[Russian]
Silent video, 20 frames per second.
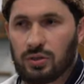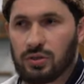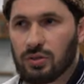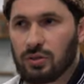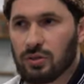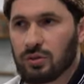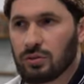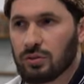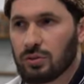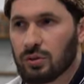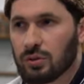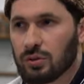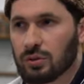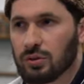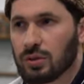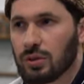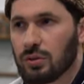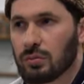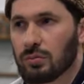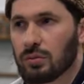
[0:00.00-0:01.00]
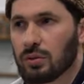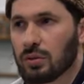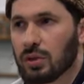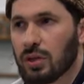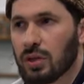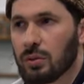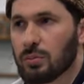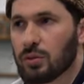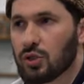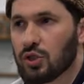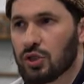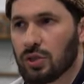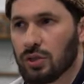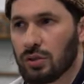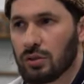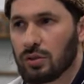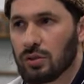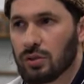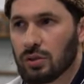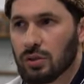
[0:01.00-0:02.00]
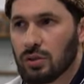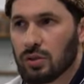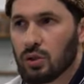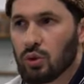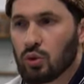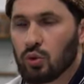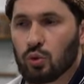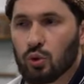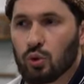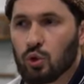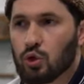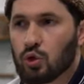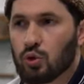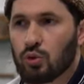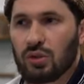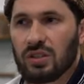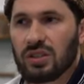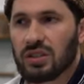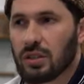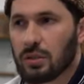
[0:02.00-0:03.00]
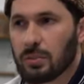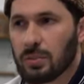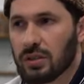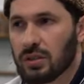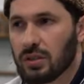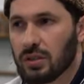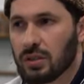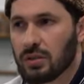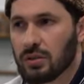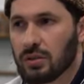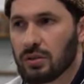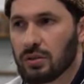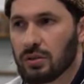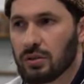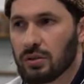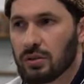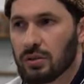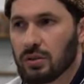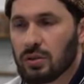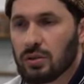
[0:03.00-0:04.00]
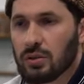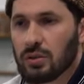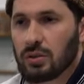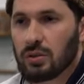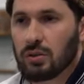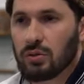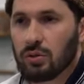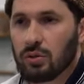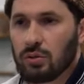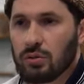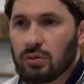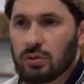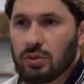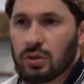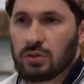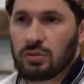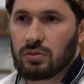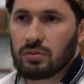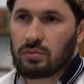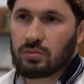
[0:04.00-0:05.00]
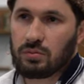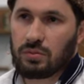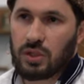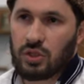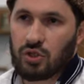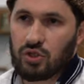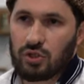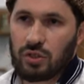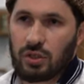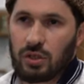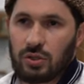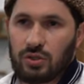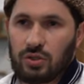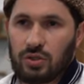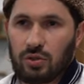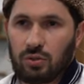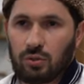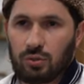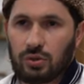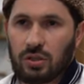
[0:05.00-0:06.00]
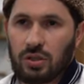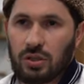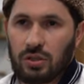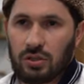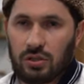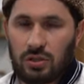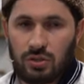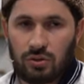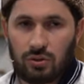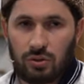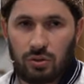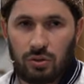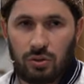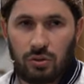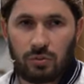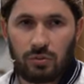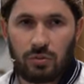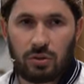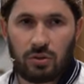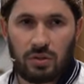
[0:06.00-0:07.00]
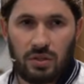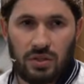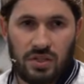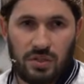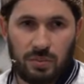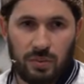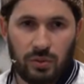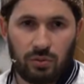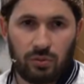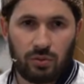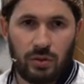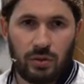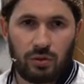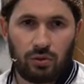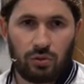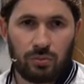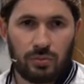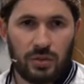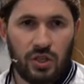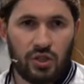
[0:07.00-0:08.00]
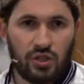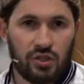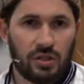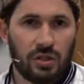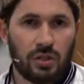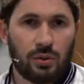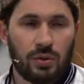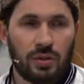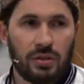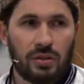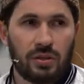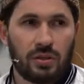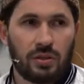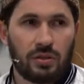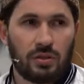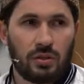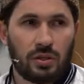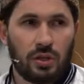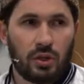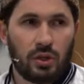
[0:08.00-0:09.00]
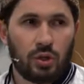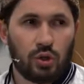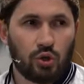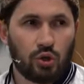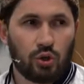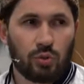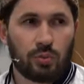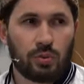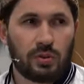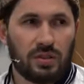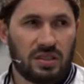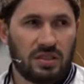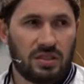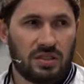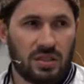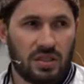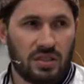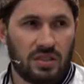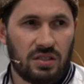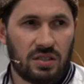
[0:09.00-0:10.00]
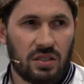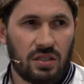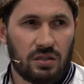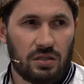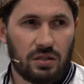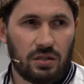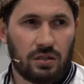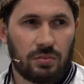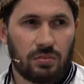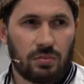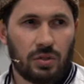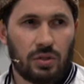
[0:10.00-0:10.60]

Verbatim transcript: саллиллаху был обычай ночью не нападать. Он дожидался утра, настолько он был справедливым даже на войне, чтобы не застать